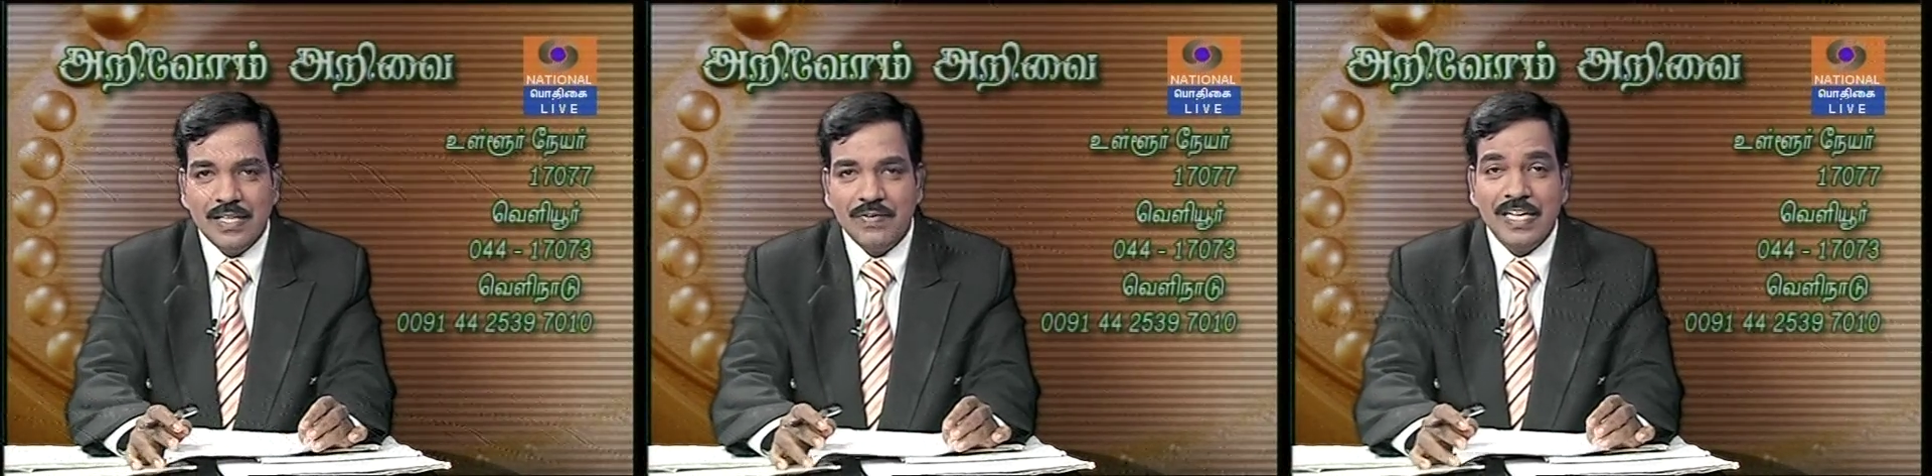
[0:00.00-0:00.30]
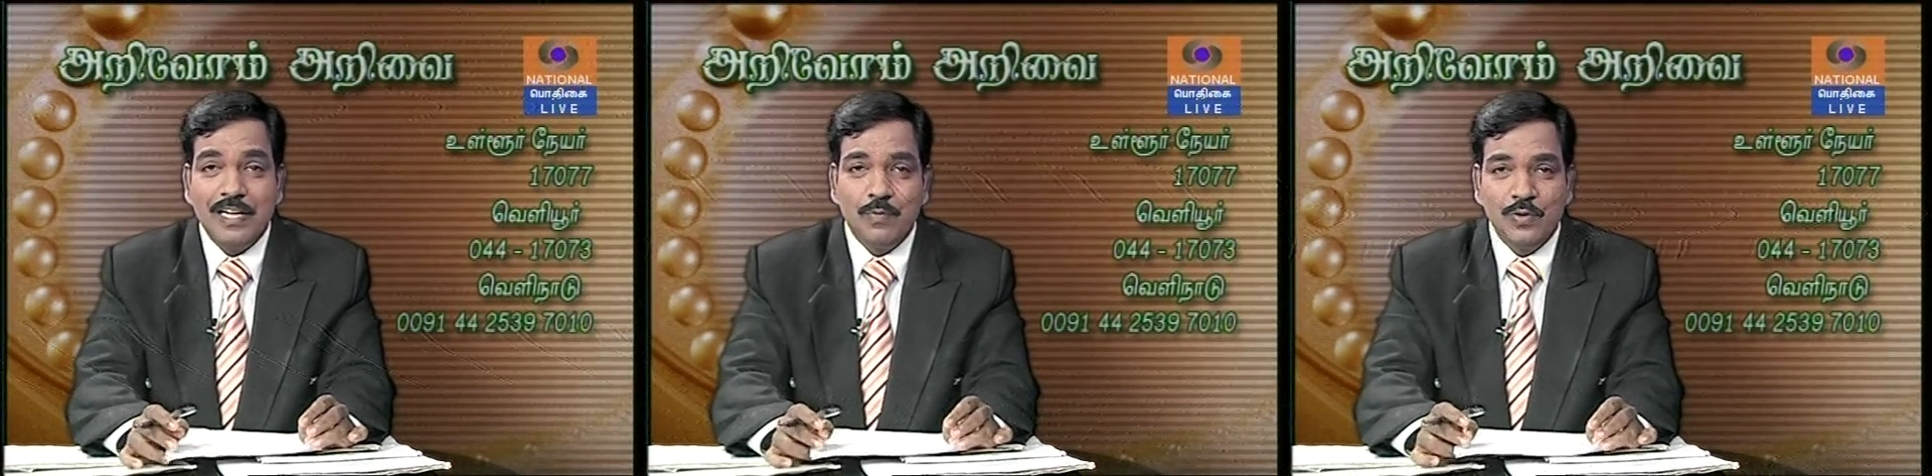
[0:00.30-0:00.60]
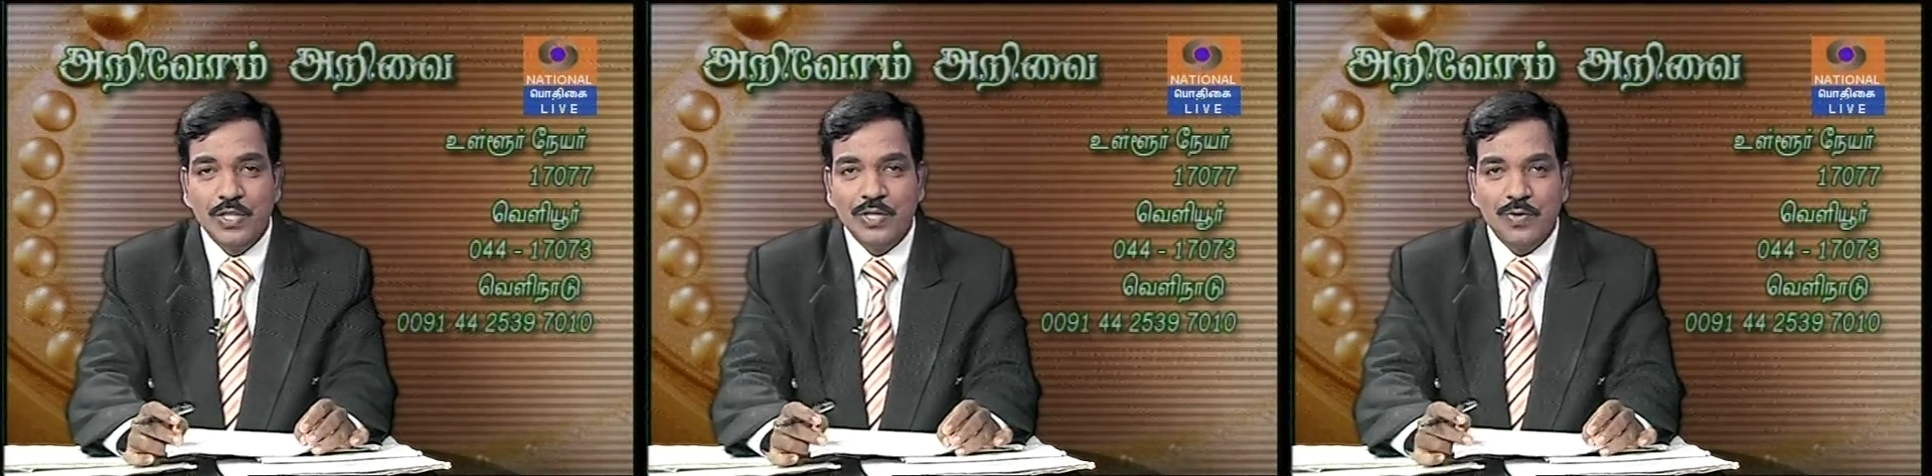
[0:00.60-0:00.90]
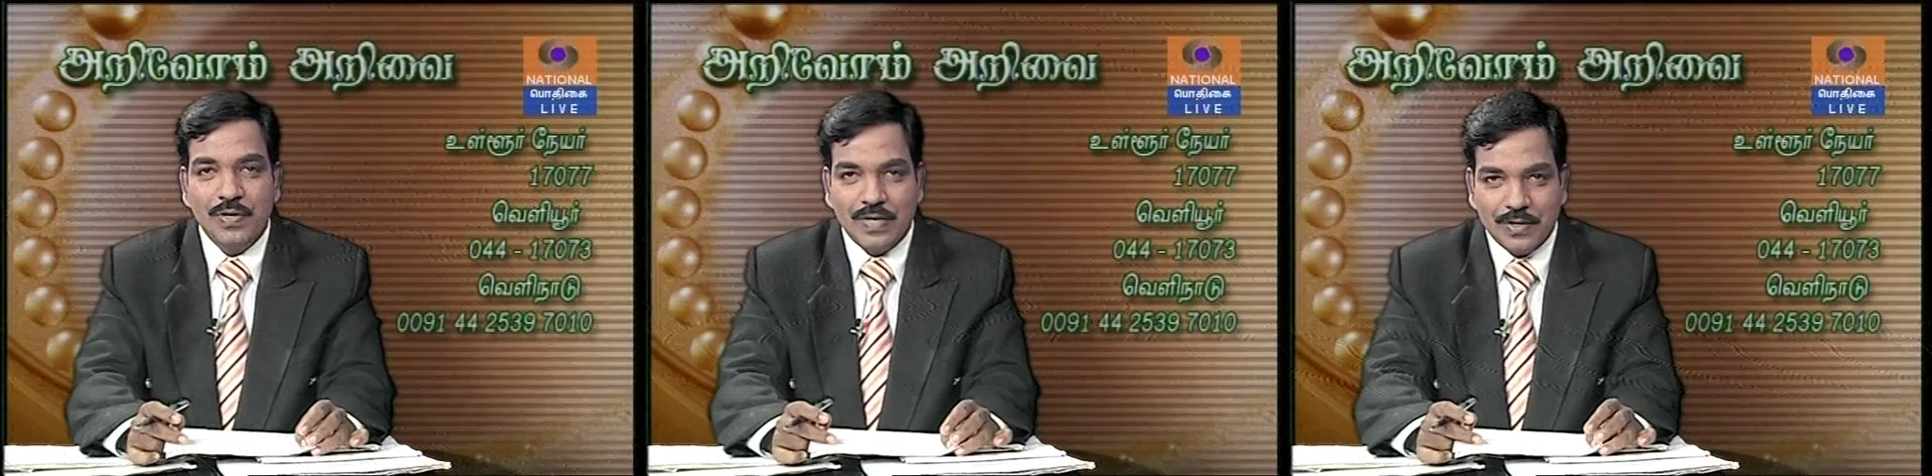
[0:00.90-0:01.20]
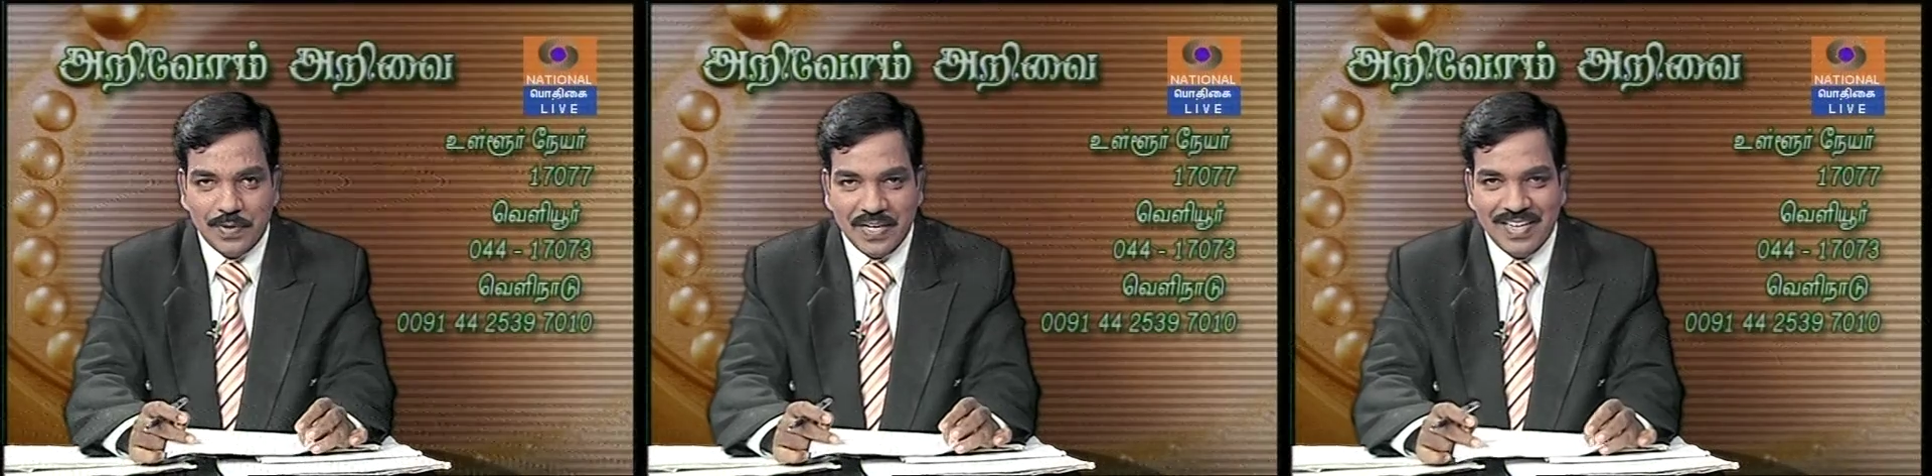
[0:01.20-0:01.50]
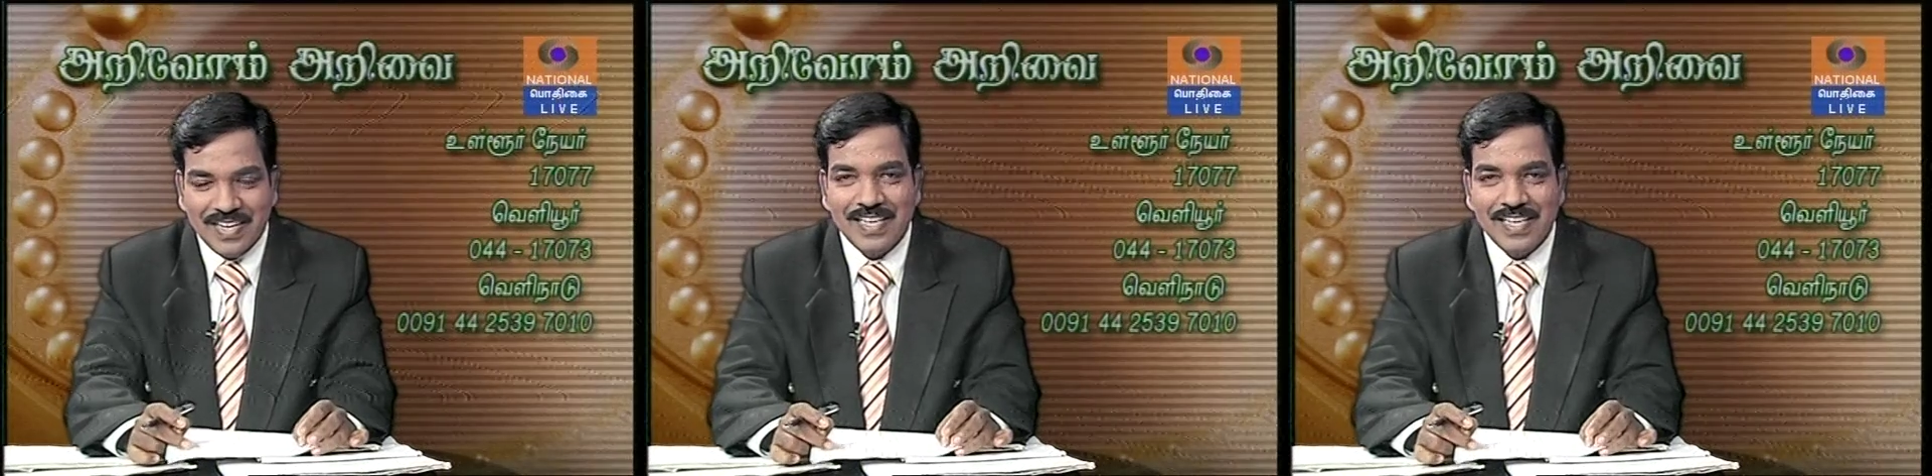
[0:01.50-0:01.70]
அந்த வகையில் முந்தி கொண்டு வரக்கூடிய